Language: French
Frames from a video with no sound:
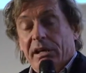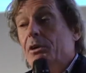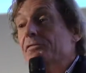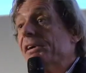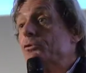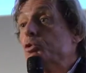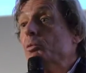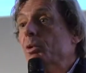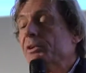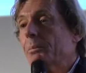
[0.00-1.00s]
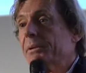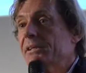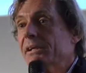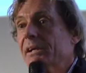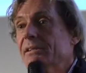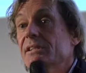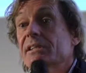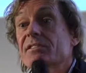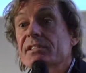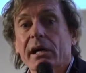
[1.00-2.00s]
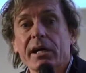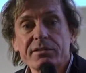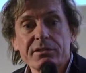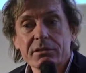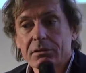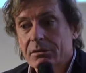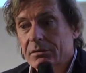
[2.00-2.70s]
Et une fois que tout le monde a pris des crédits, qu'est-ce qui reste